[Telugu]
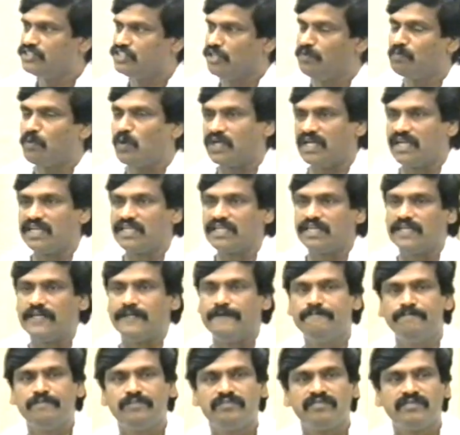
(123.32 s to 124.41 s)
చెప్పుకోవడానికి
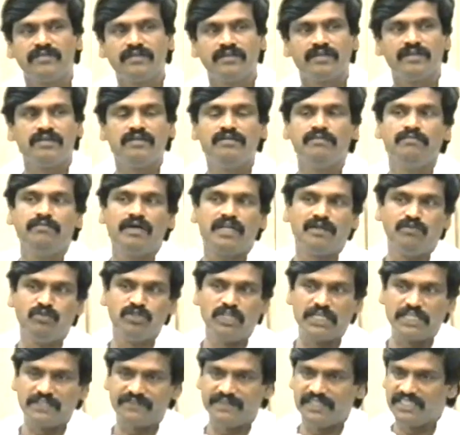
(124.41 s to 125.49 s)
మన
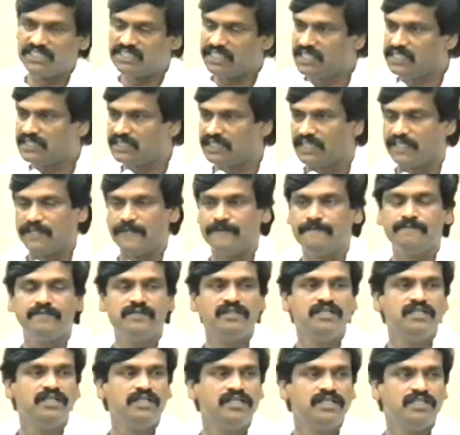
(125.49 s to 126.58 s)
ముందటువంటి చరిత్ర
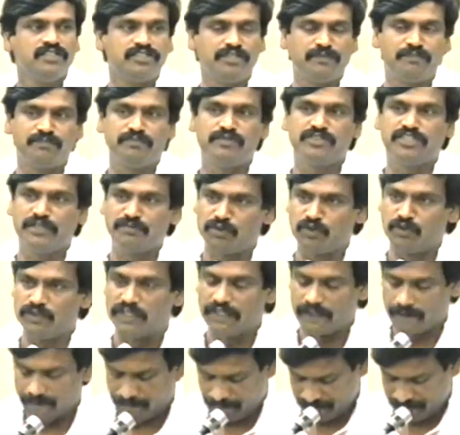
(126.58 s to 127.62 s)
చెప్ చెప్తుంది